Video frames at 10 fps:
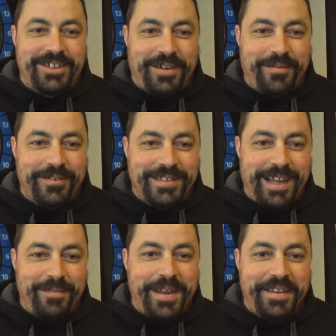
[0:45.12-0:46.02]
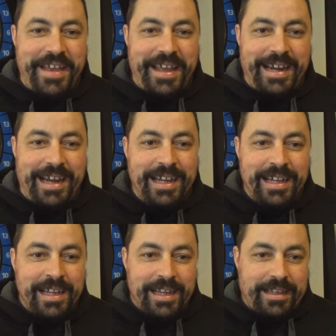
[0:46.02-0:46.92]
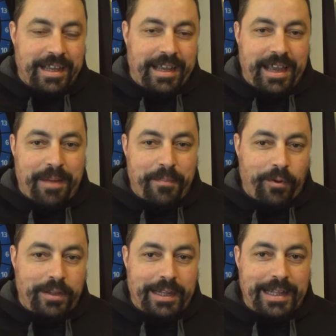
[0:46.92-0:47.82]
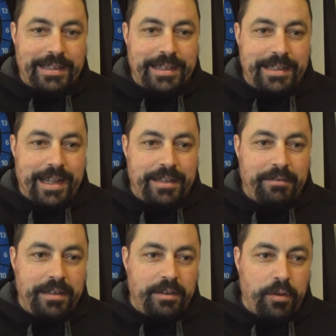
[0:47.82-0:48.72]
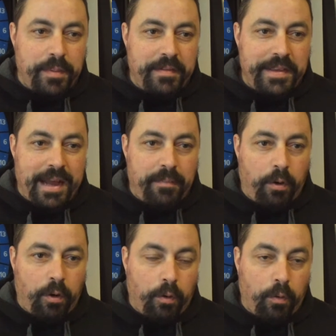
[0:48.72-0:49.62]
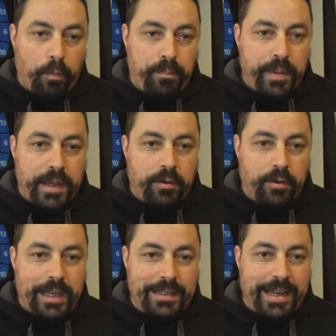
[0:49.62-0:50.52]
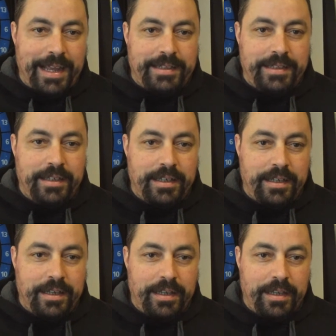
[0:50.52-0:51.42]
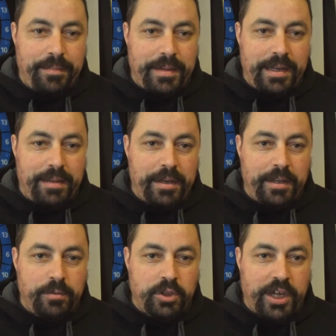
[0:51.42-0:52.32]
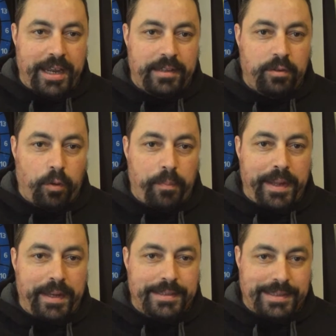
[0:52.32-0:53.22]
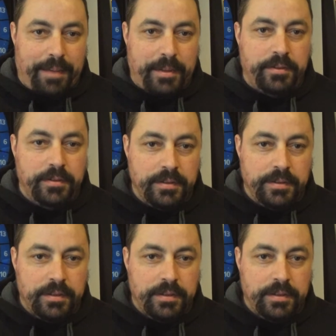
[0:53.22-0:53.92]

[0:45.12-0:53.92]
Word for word: diciamo così, alberghiera che ammontano ad altrettanti, quindi noi prevediamo un picco di atleti di 1000-1200 per sabato.